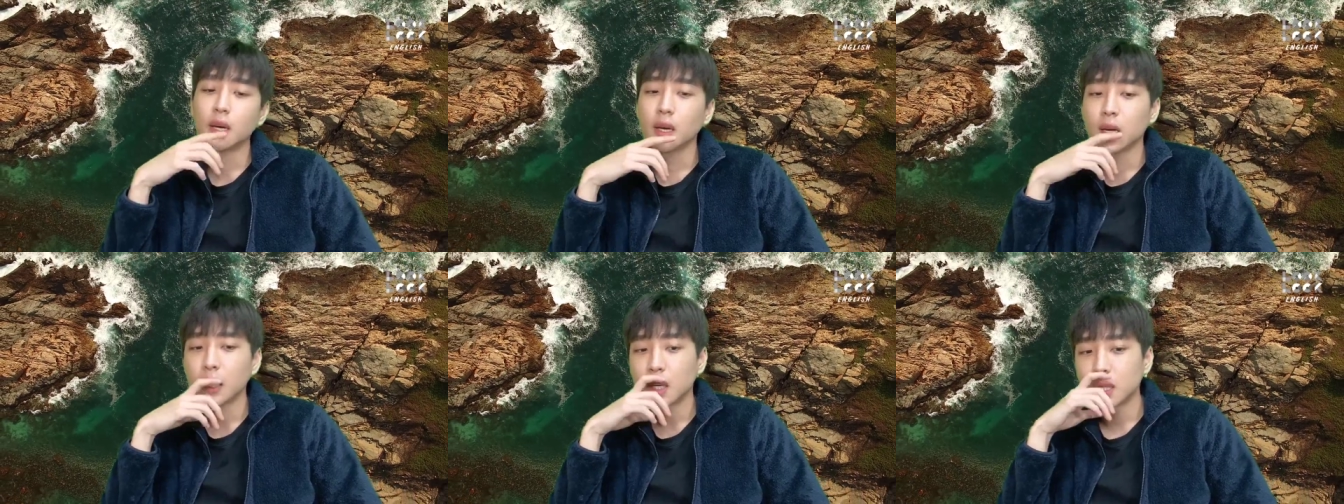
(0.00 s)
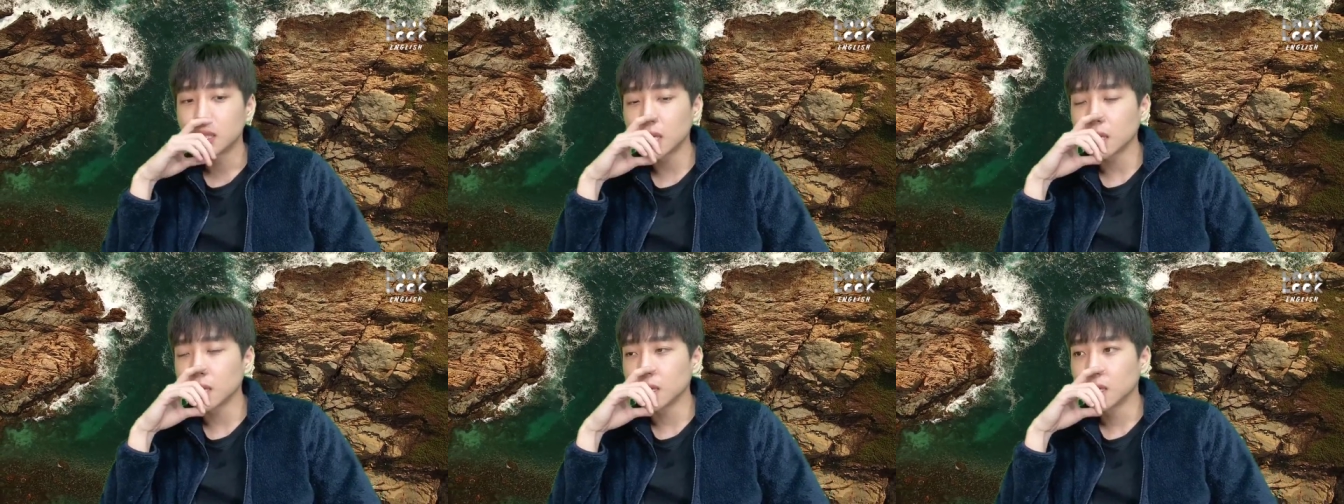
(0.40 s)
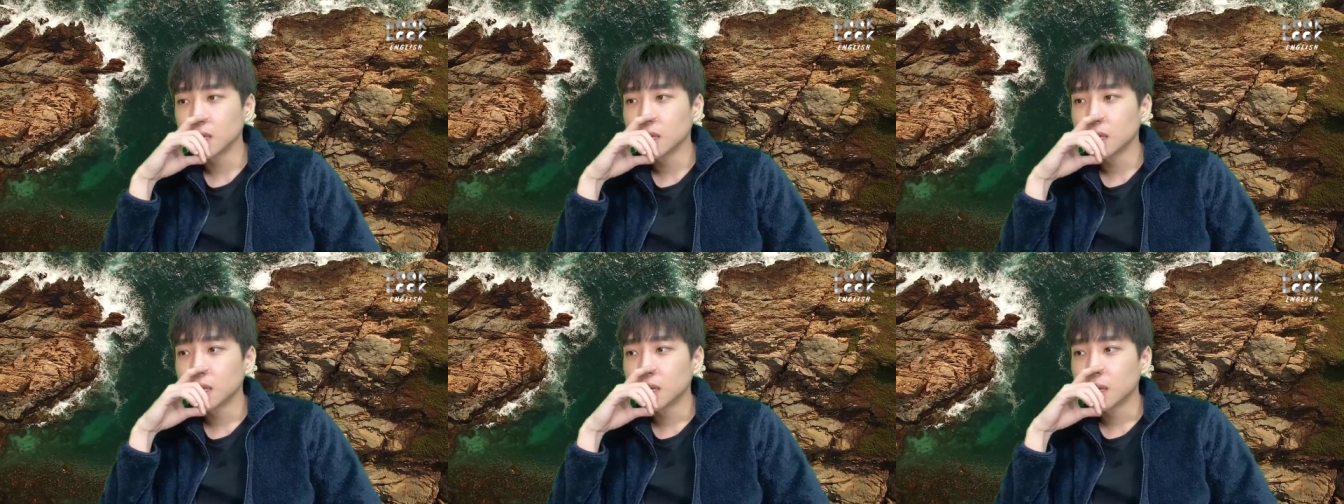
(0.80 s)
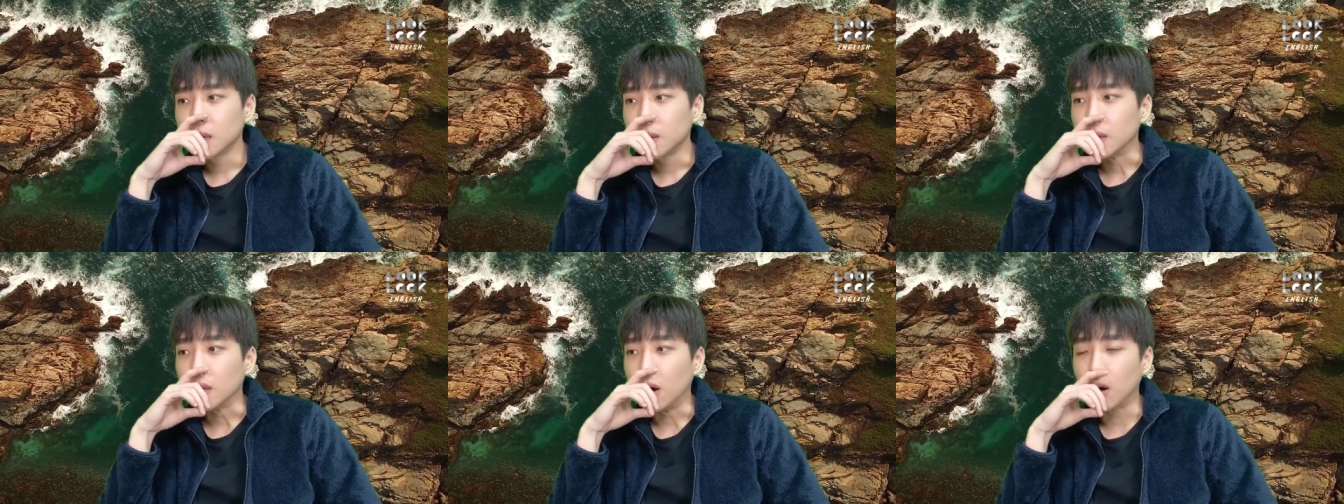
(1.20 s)
이제
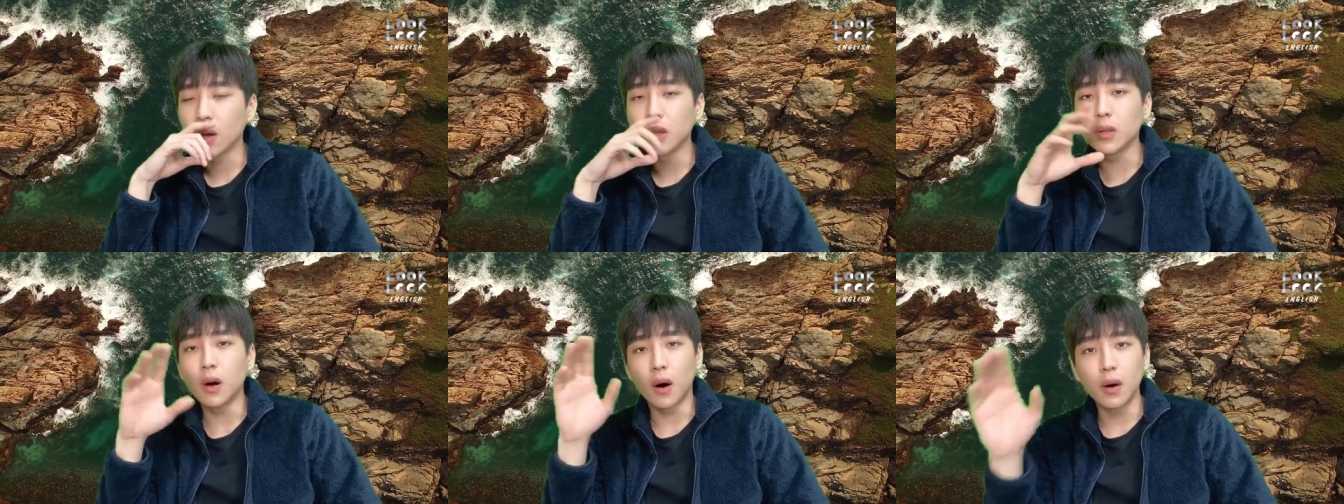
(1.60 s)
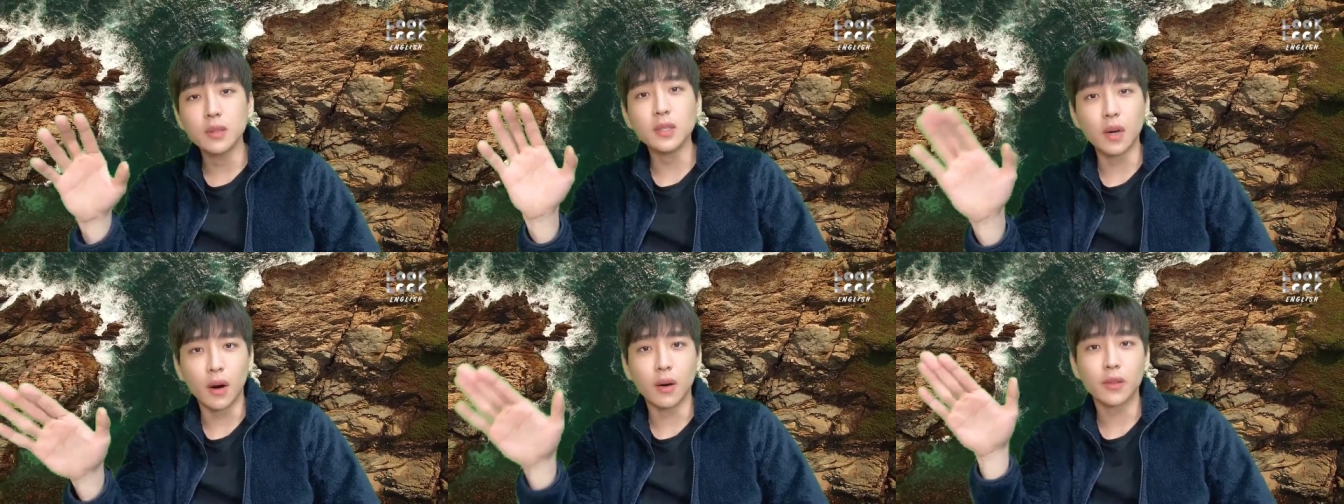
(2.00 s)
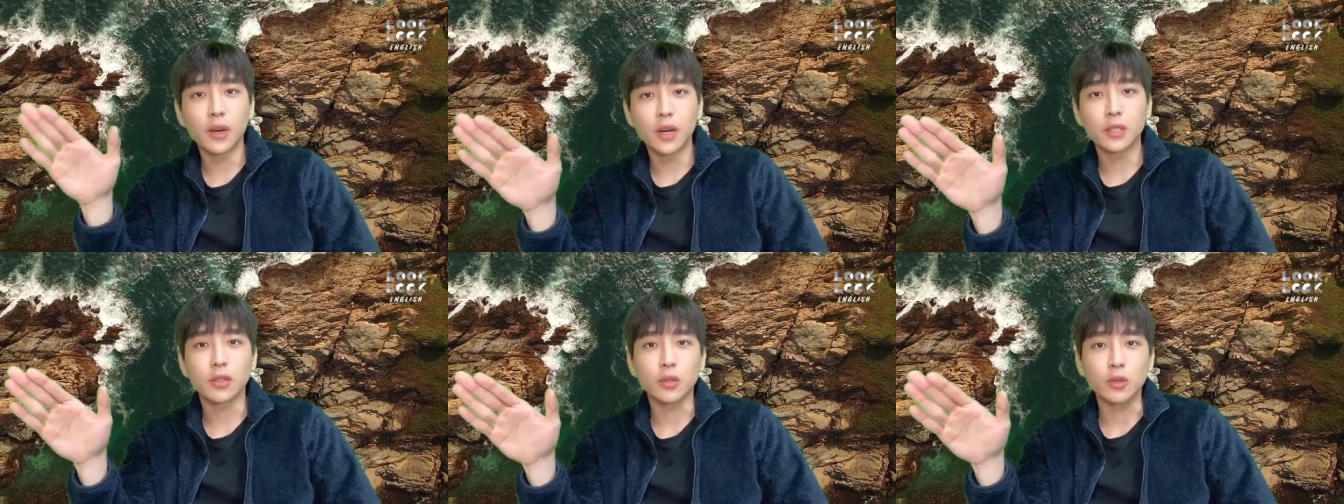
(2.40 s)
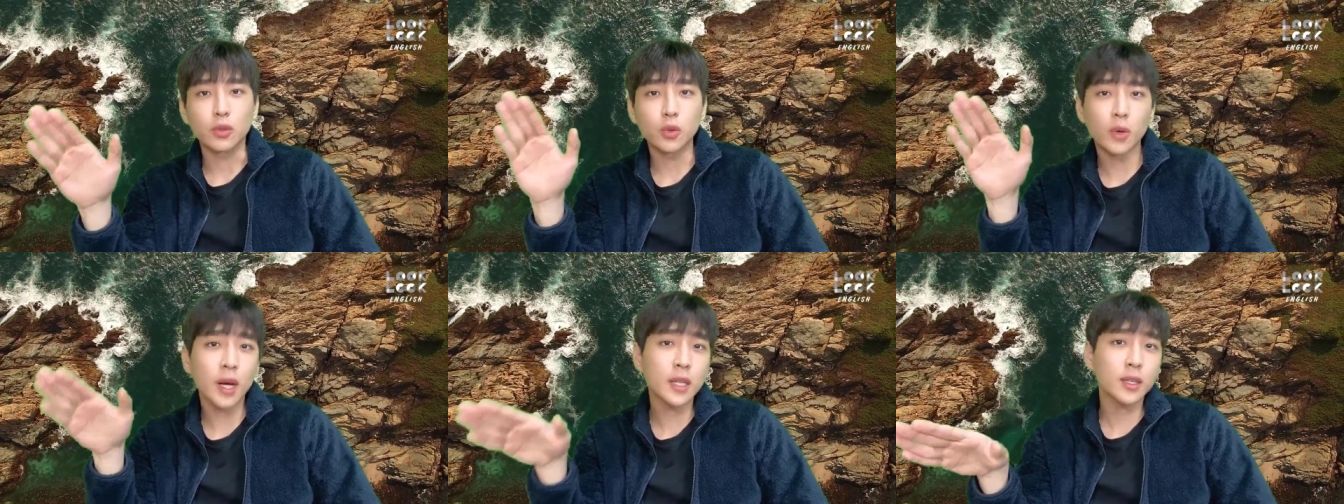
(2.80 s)
어, 어느 언어에서도
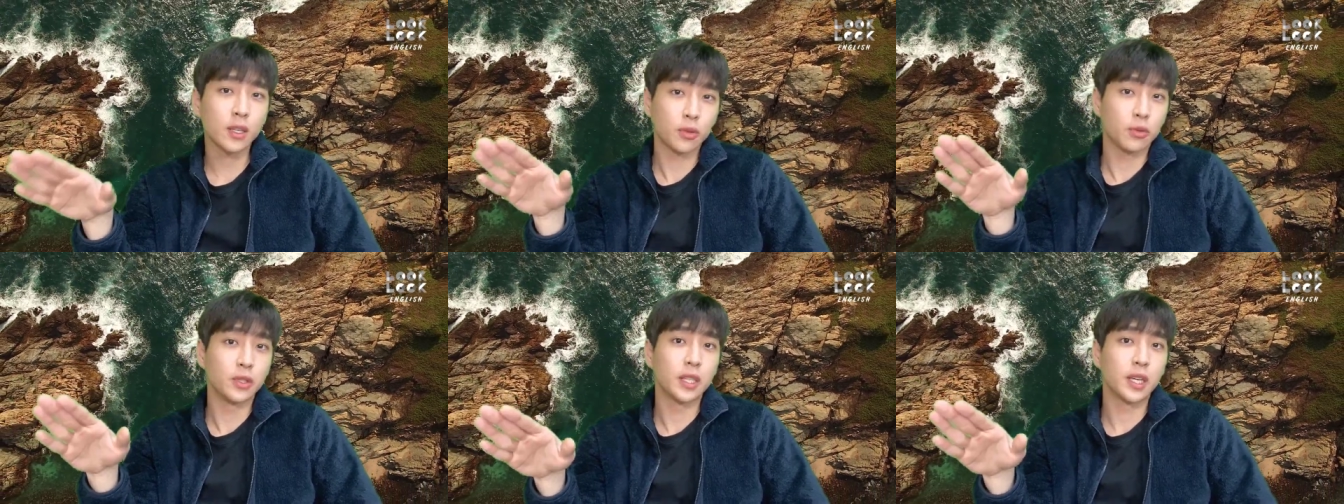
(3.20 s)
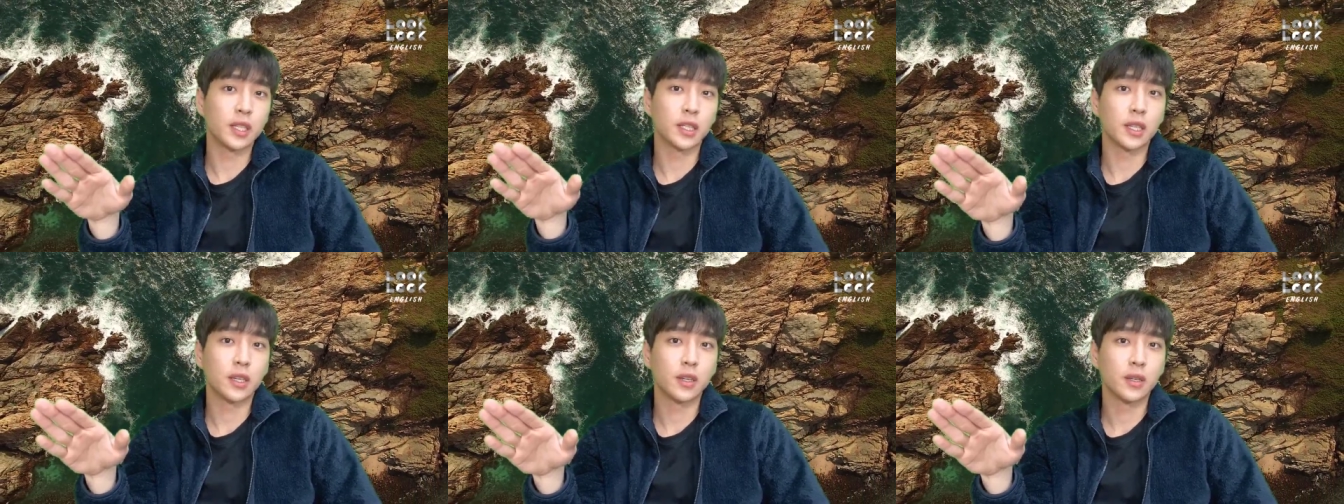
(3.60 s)
쪼라는 게 존재하잖아요.